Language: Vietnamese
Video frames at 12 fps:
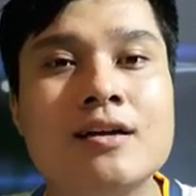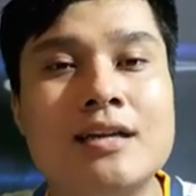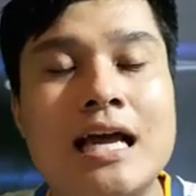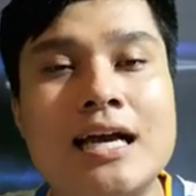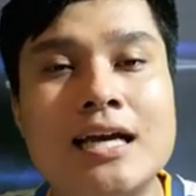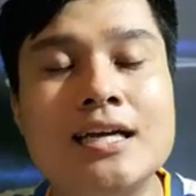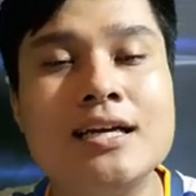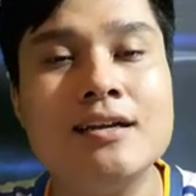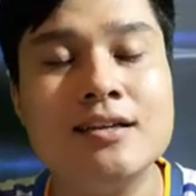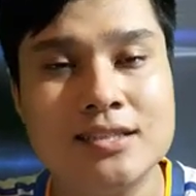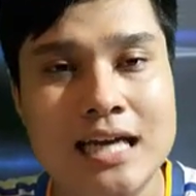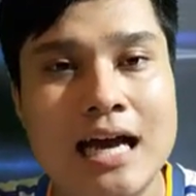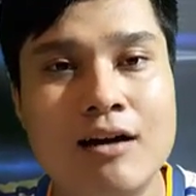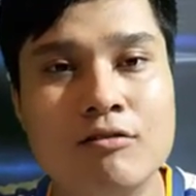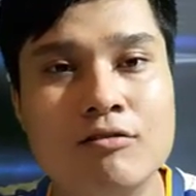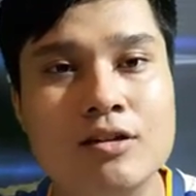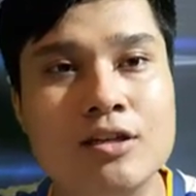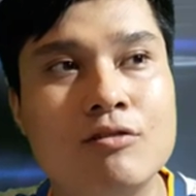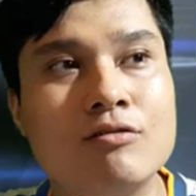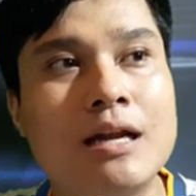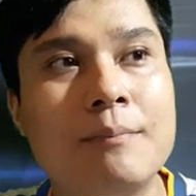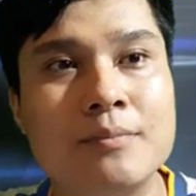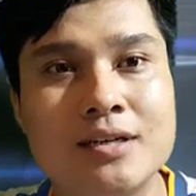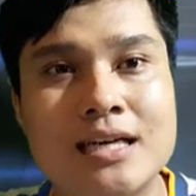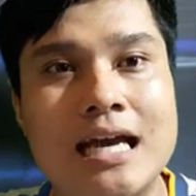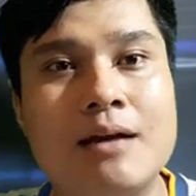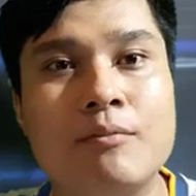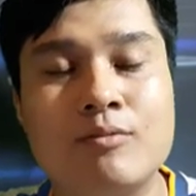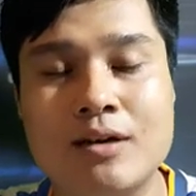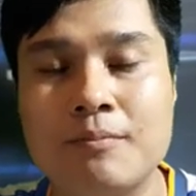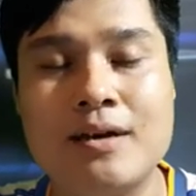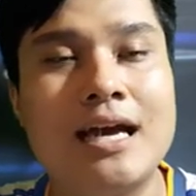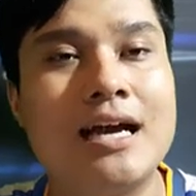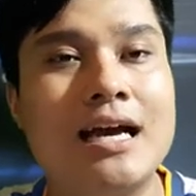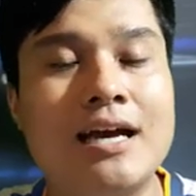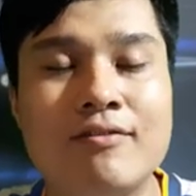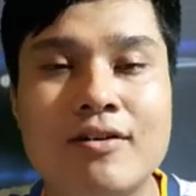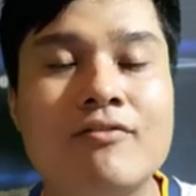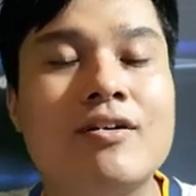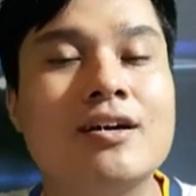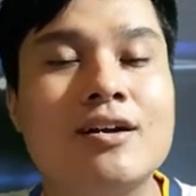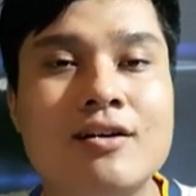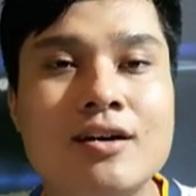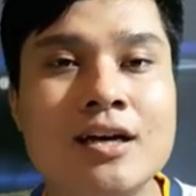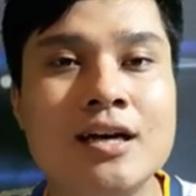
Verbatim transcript: đăng ký sau ví dụ 50 ngàn, 100 ngàn hay vân vân đó